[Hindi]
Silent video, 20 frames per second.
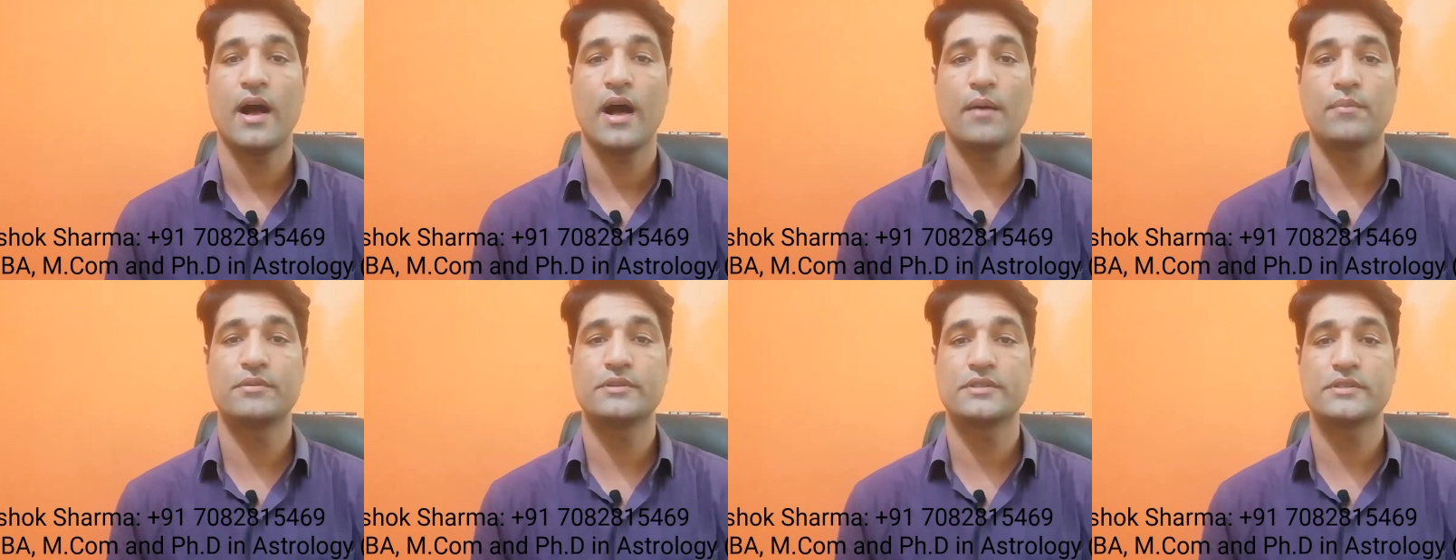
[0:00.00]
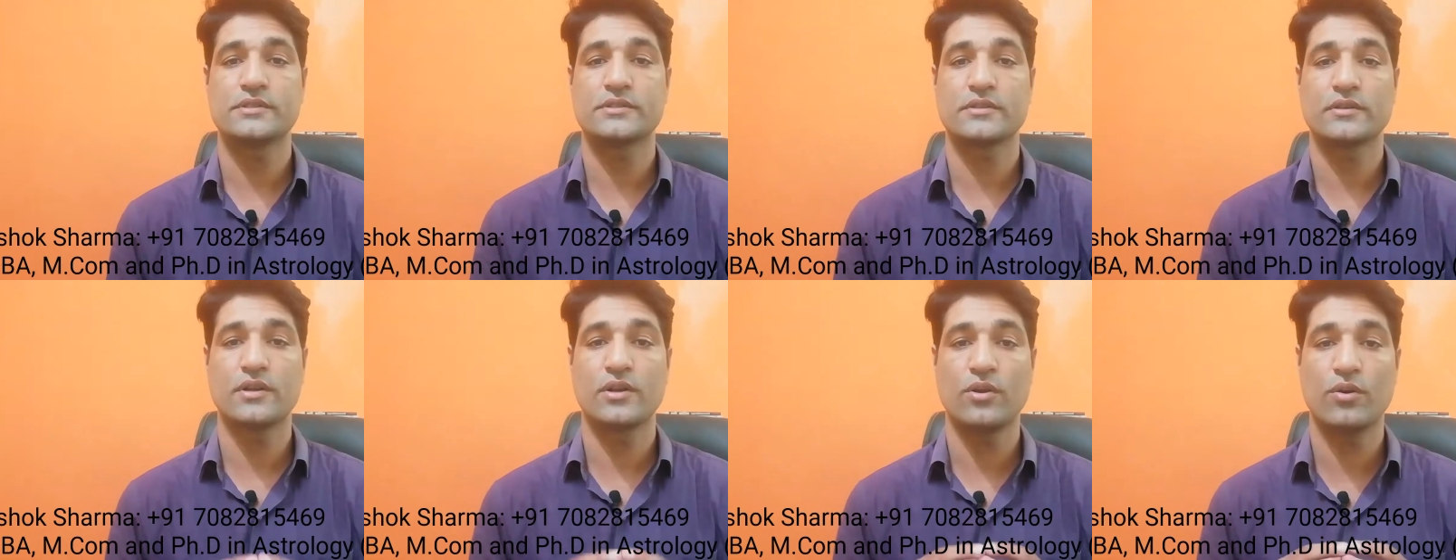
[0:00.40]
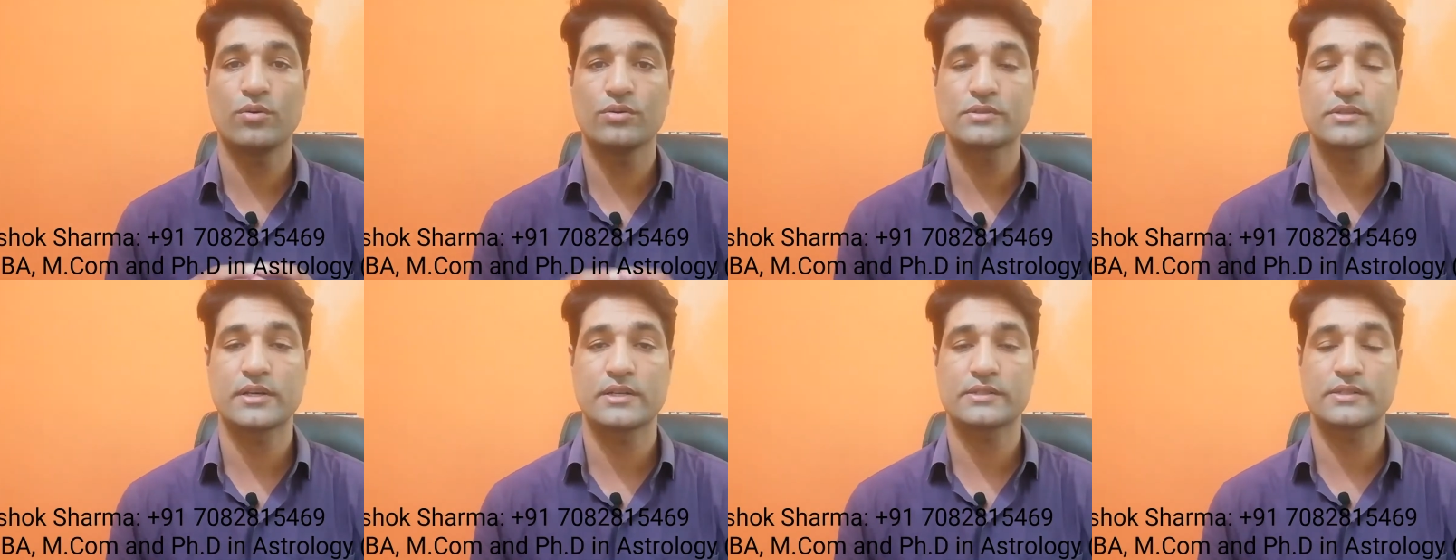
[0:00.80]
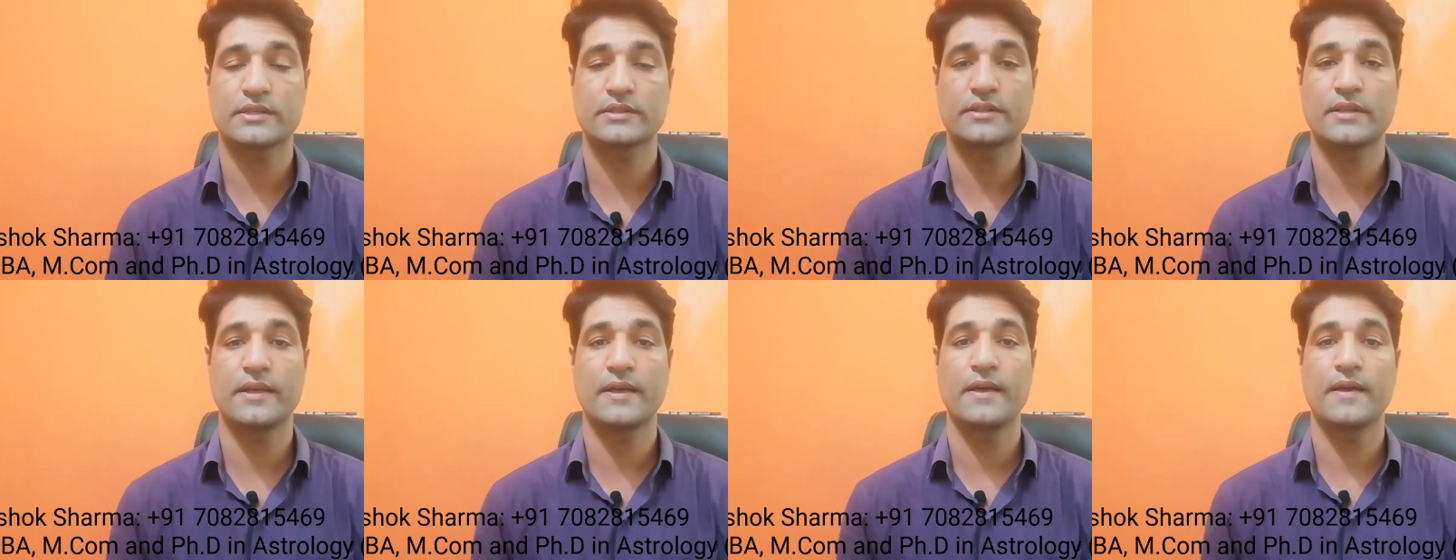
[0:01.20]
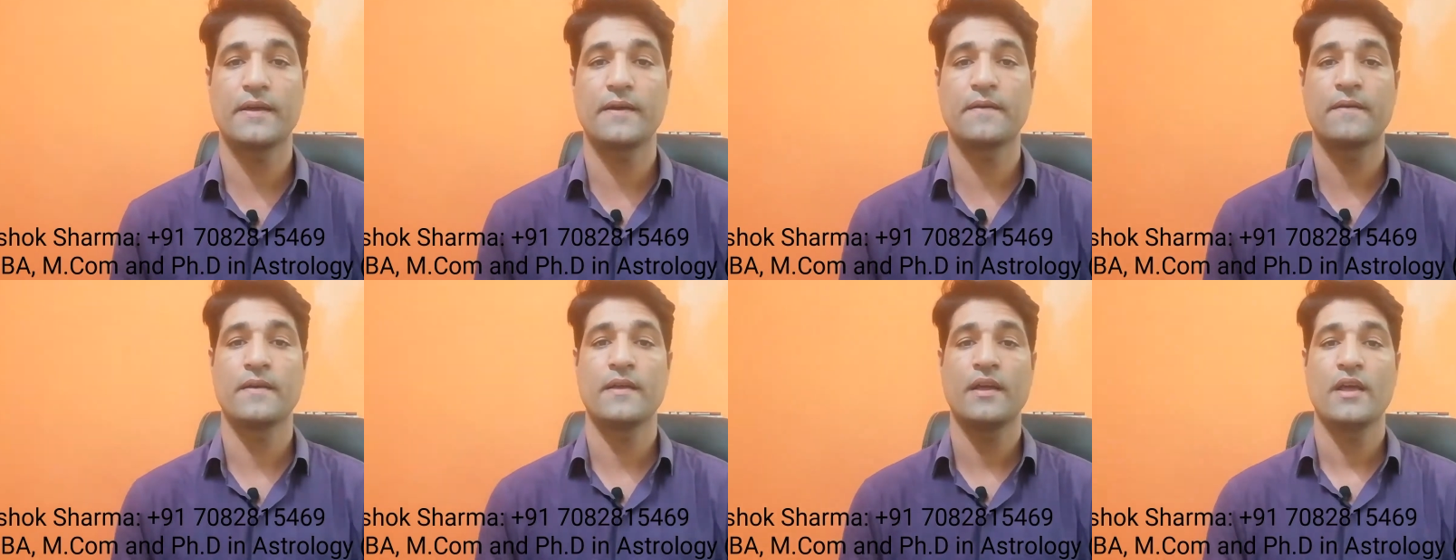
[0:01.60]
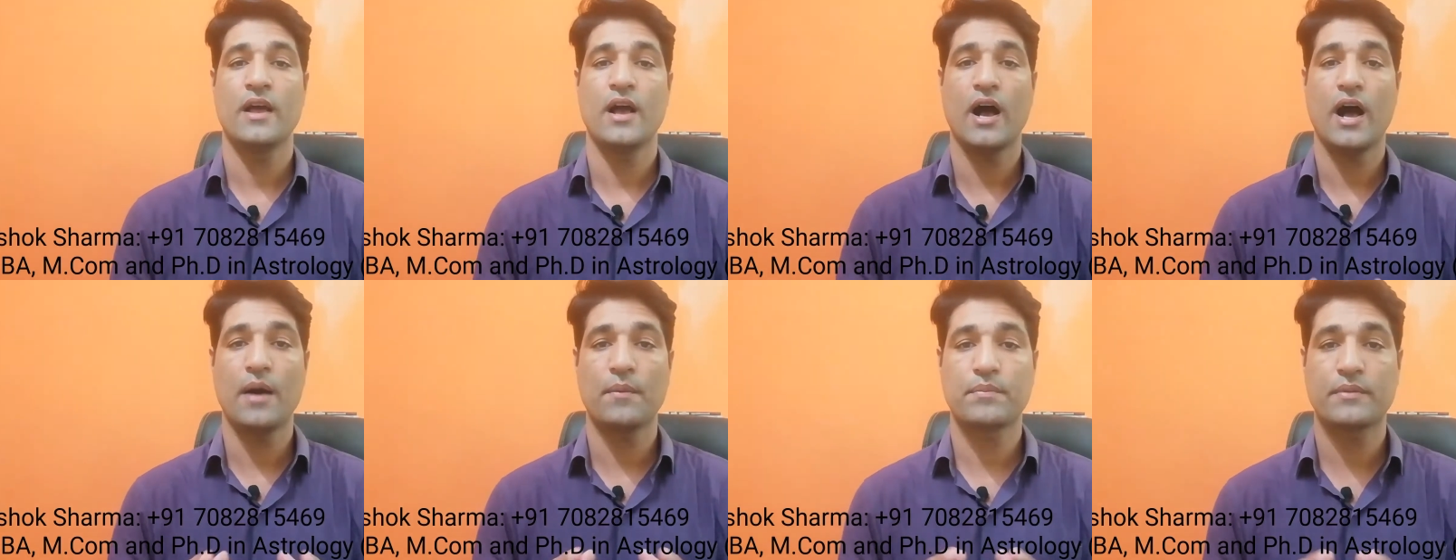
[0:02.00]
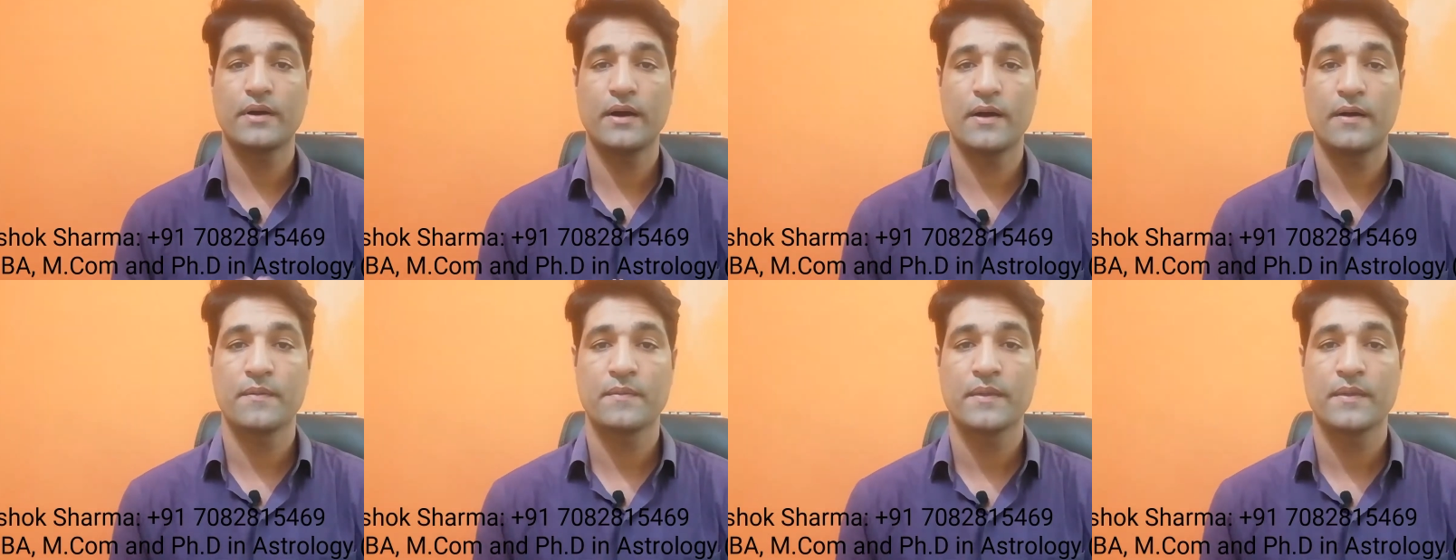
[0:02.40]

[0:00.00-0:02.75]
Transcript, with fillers: आप बिजनेस लॉस कर सकते हैं आपका